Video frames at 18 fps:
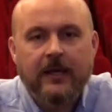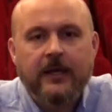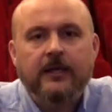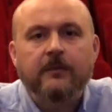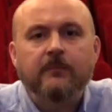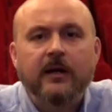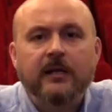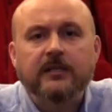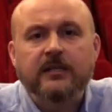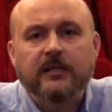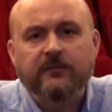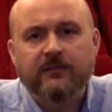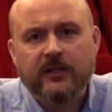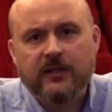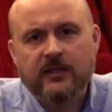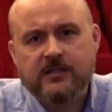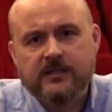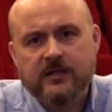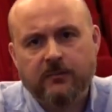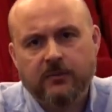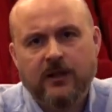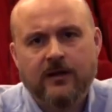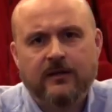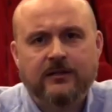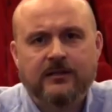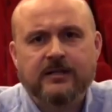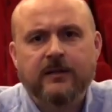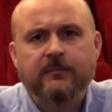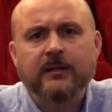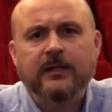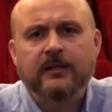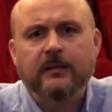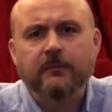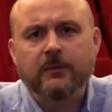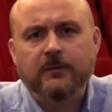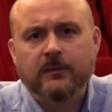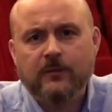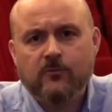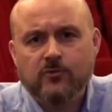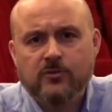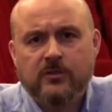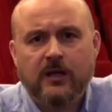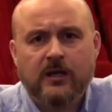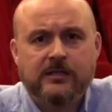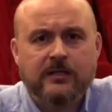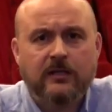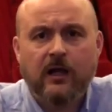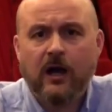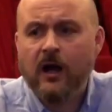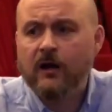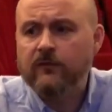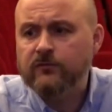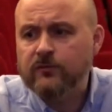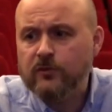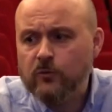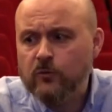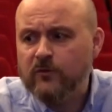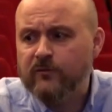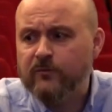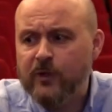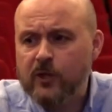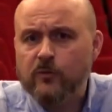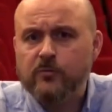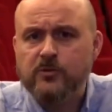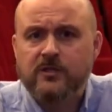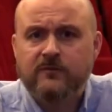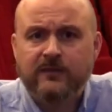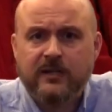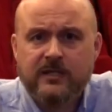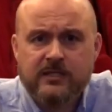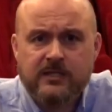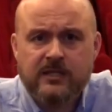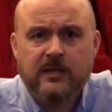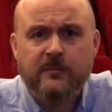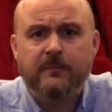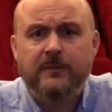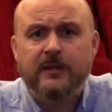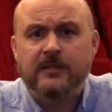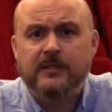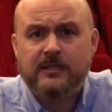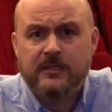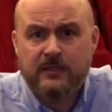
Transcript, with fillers: И маленький Филини заплакал. Заплакал потому, что сказал, а вдруг в моем животе принц...